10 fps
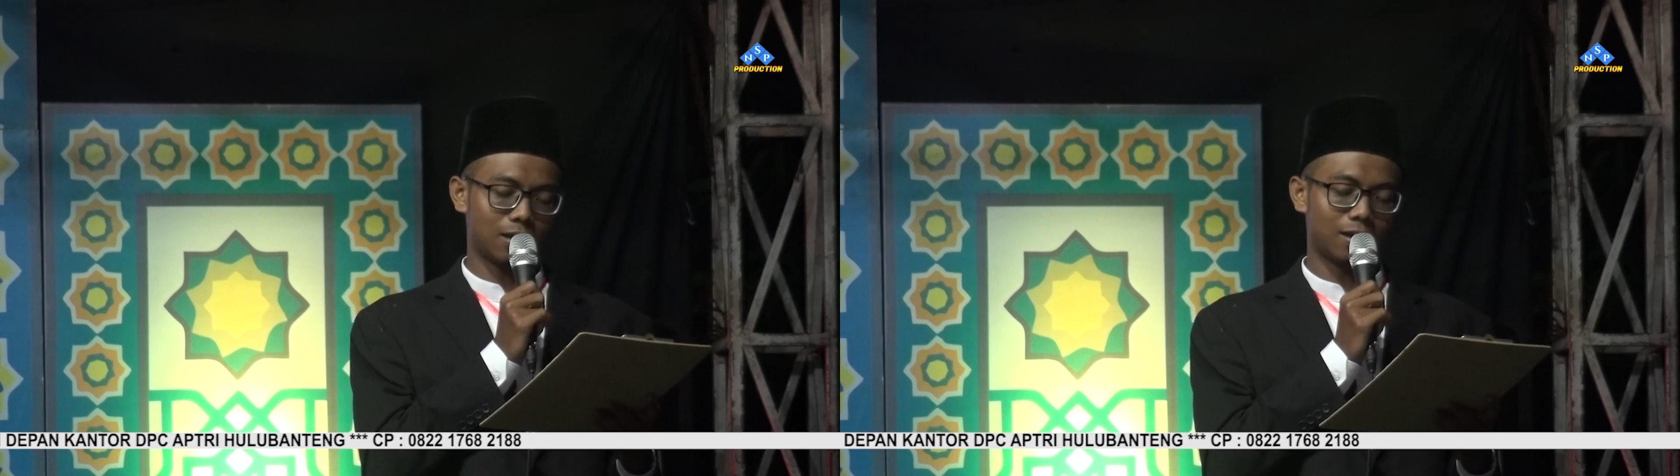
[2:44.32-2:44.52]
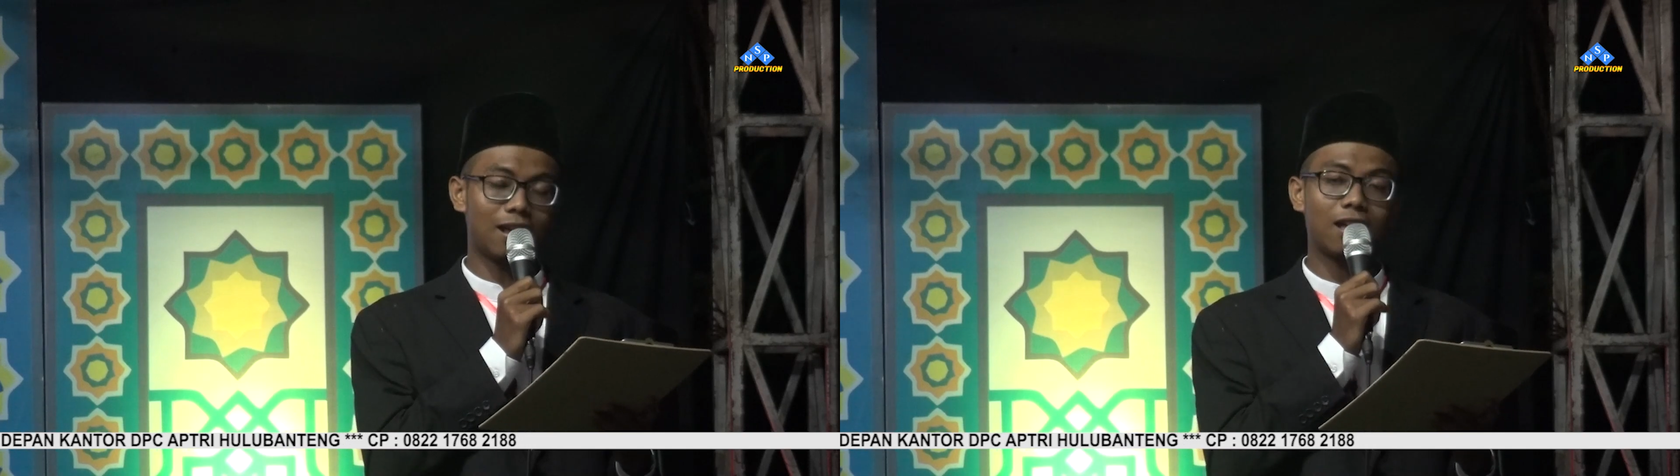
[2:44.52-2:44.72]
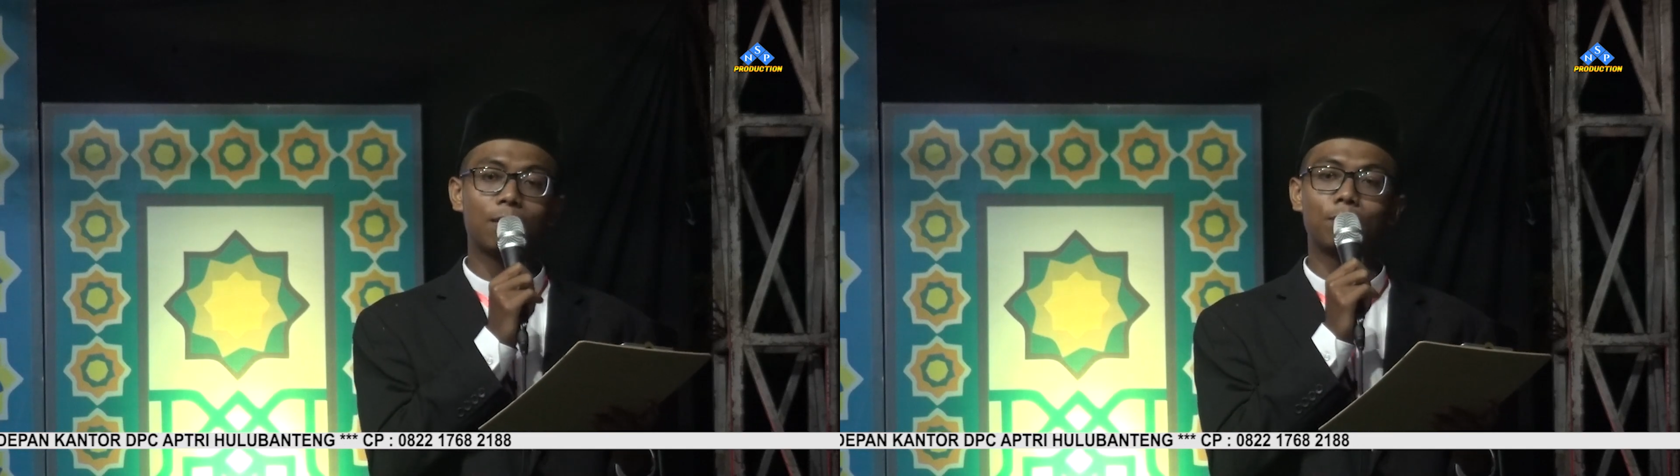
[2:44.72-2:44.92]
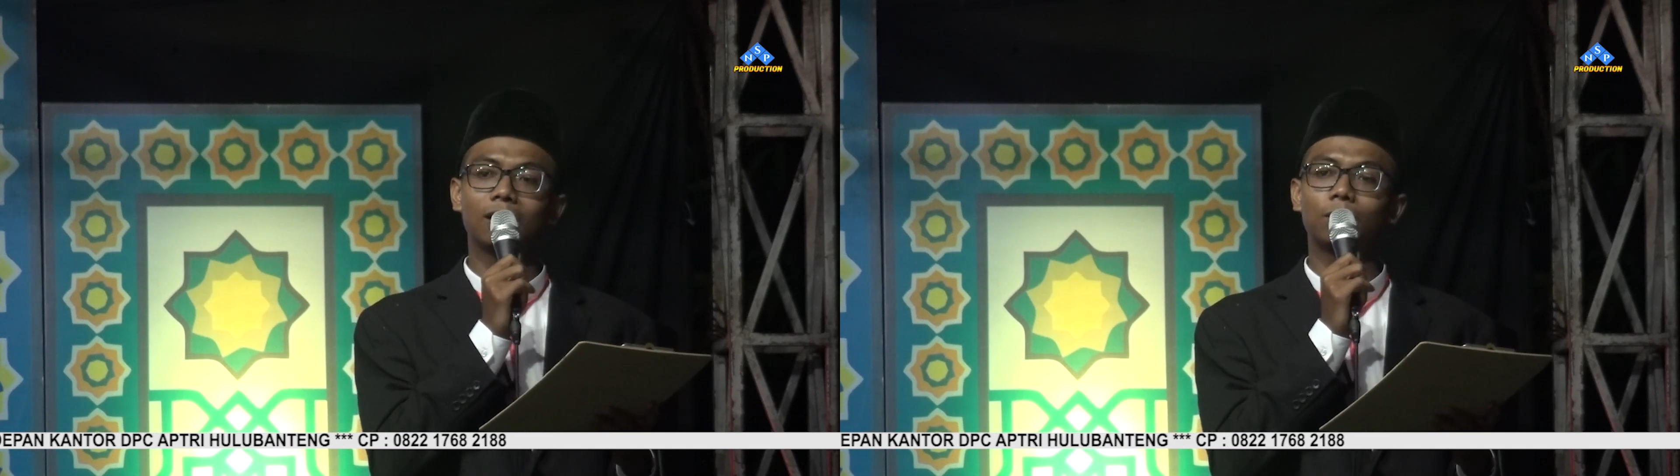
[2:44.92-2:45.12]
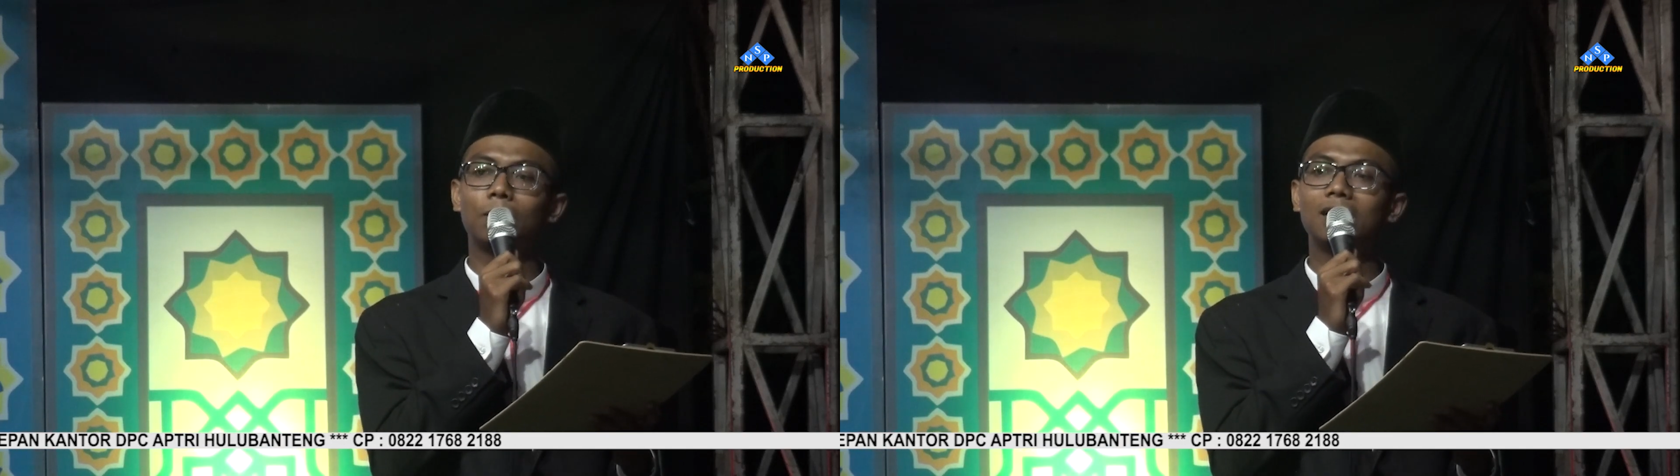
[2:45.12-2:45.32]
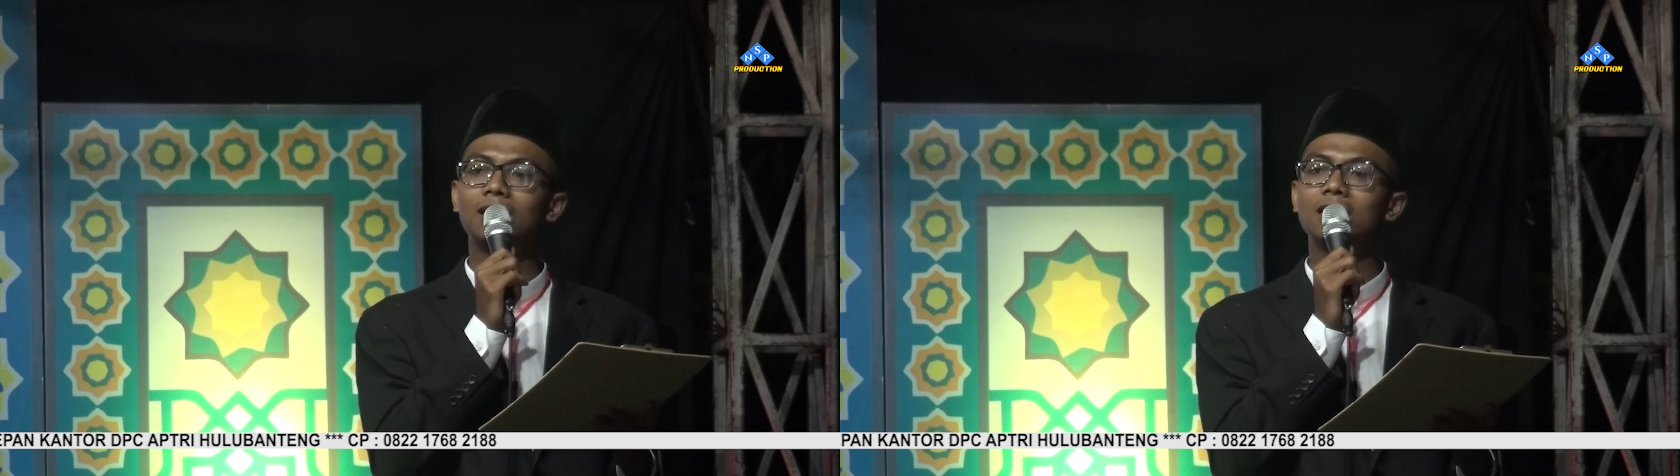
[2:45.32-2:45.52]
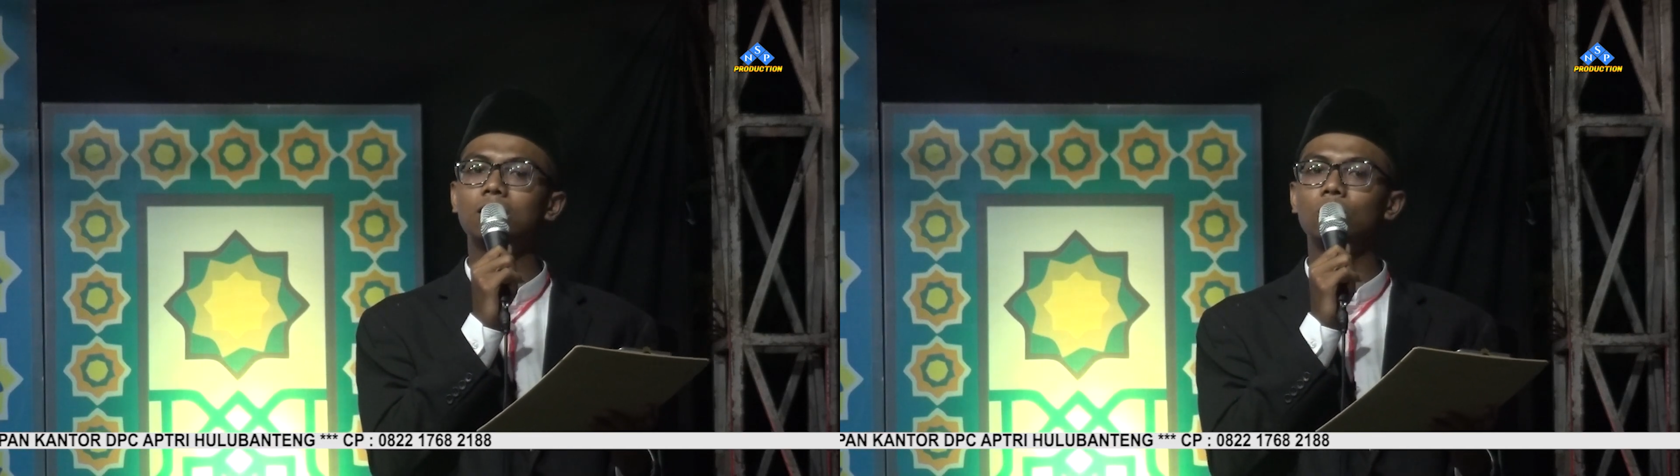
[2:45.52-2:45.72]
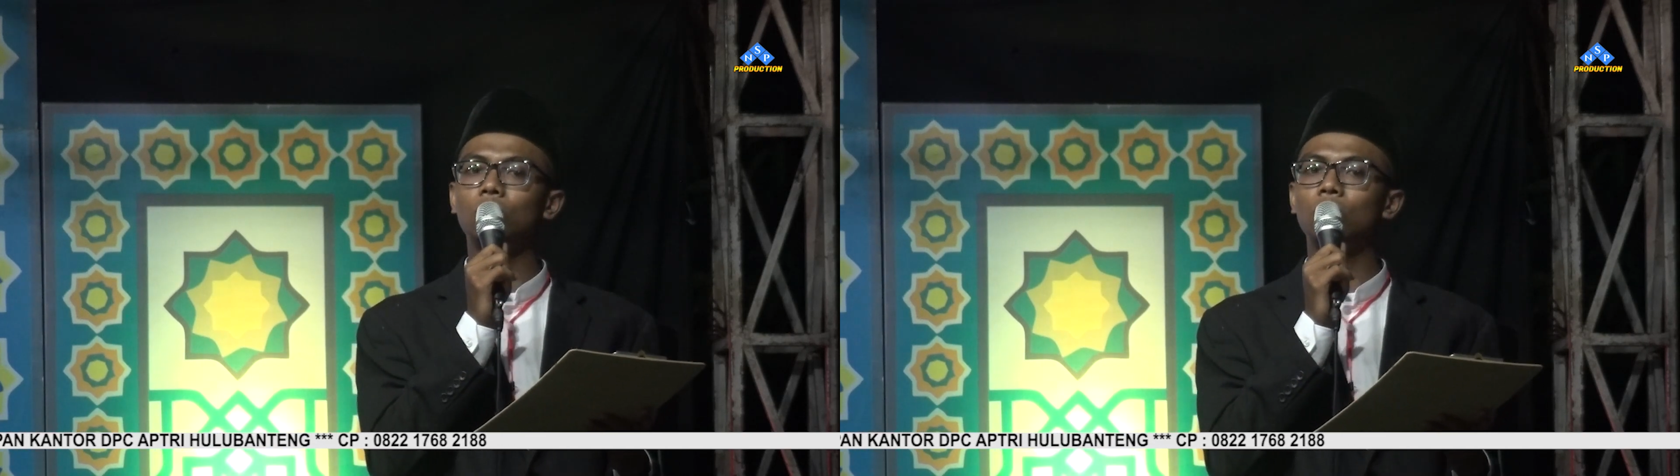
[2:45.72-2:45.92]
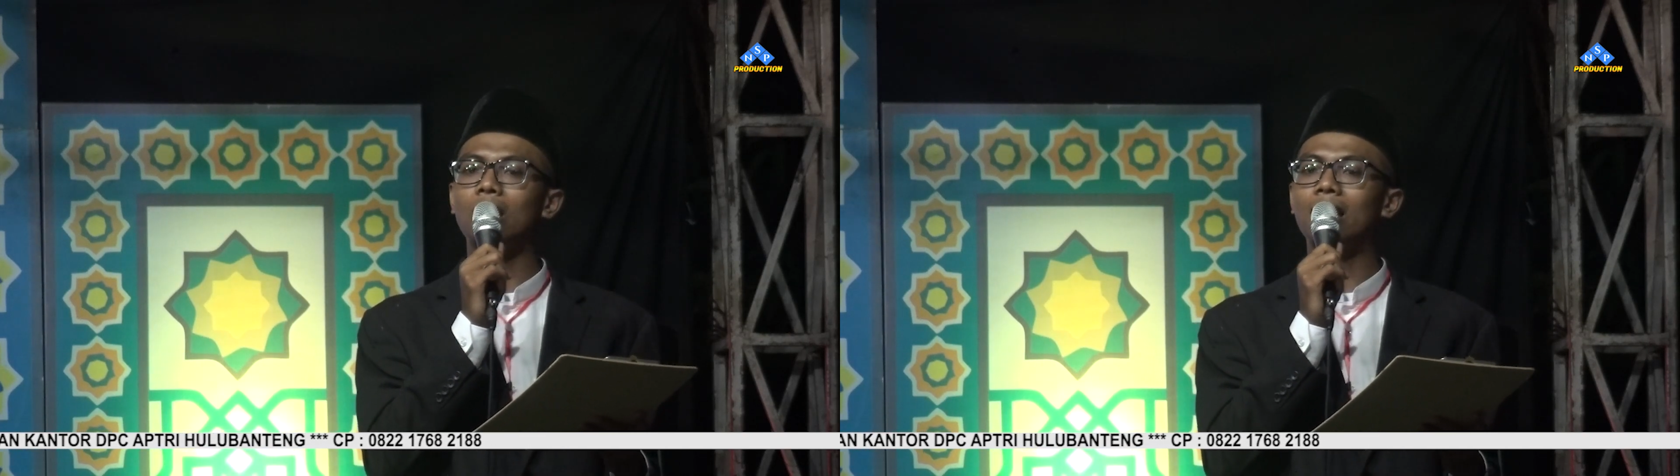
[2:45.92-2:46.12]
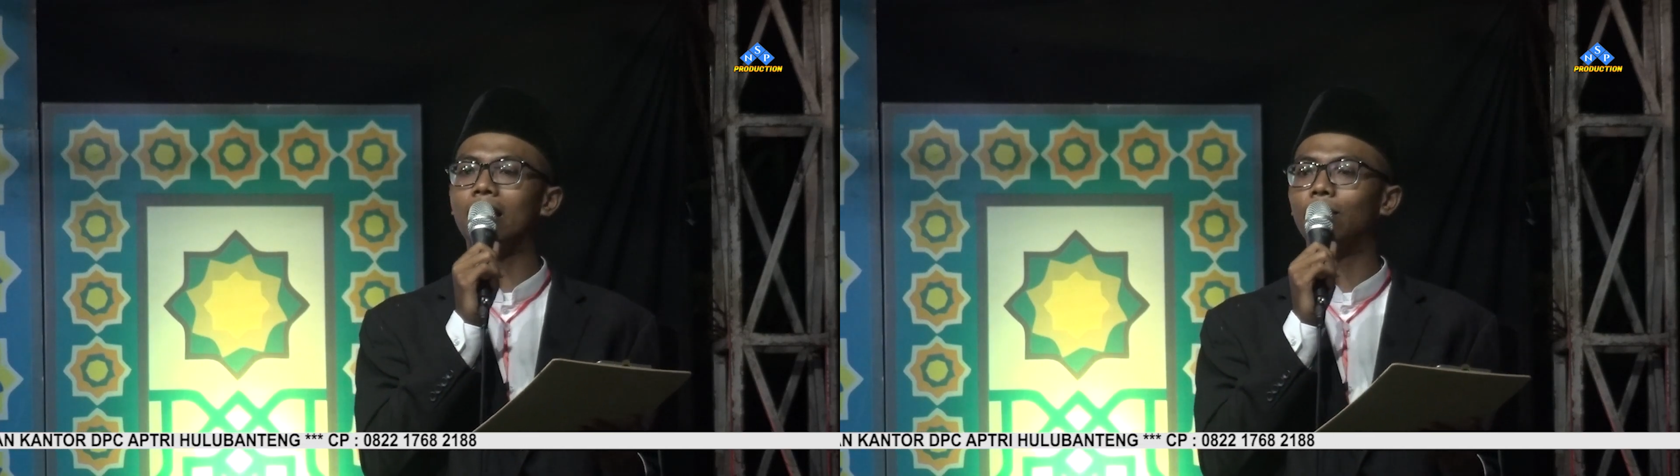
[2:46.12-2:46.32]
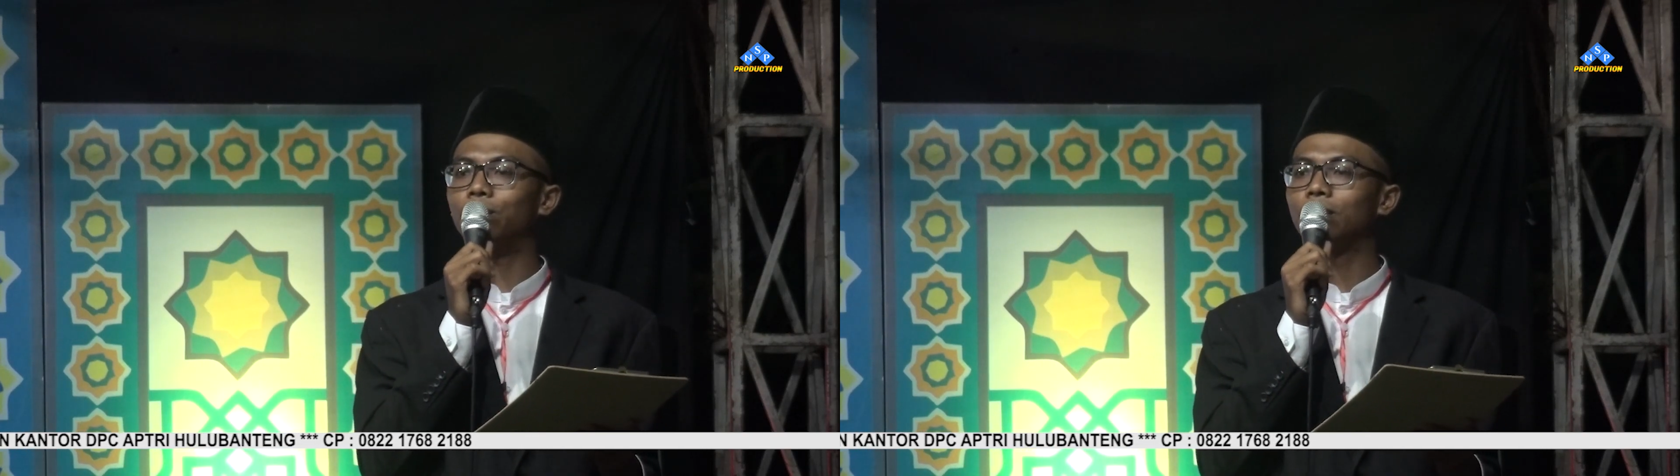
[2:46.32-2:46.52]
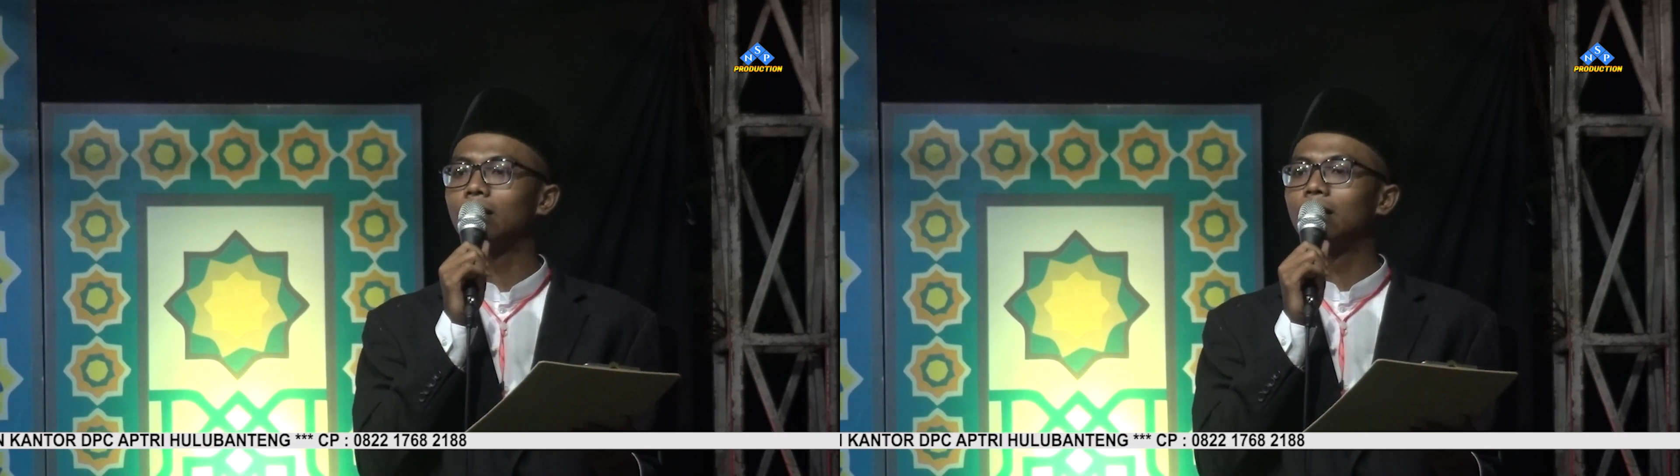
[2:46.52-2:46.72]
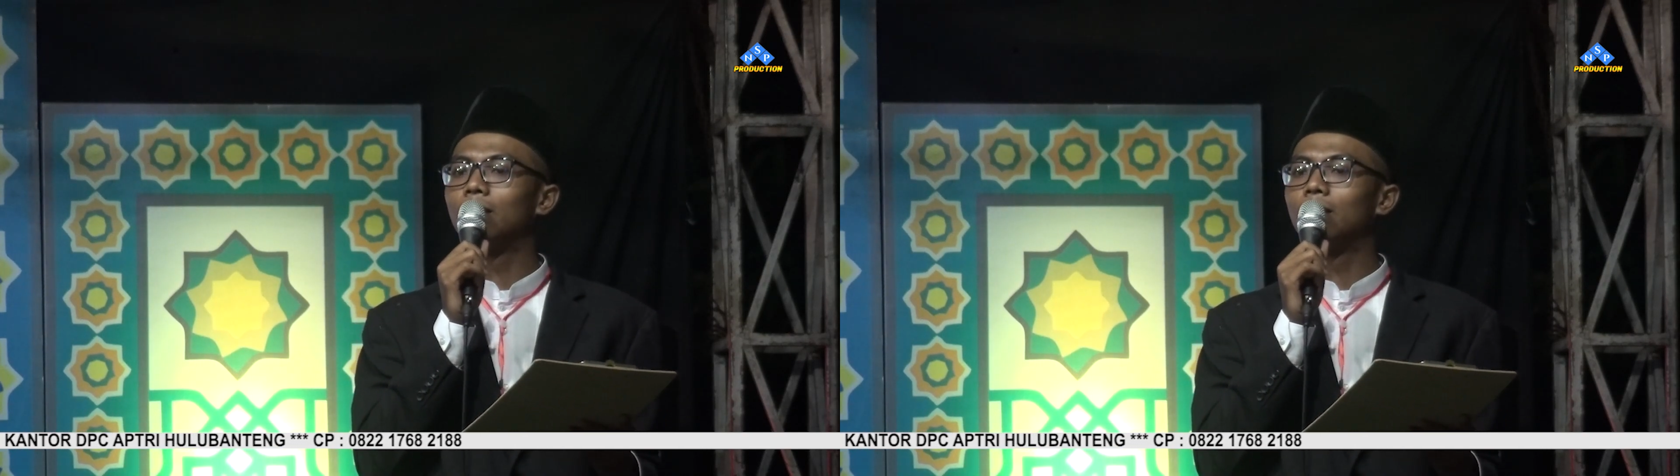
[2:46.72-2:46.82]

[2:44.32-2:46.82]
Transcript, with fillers: rahmat bagi seluruh alam.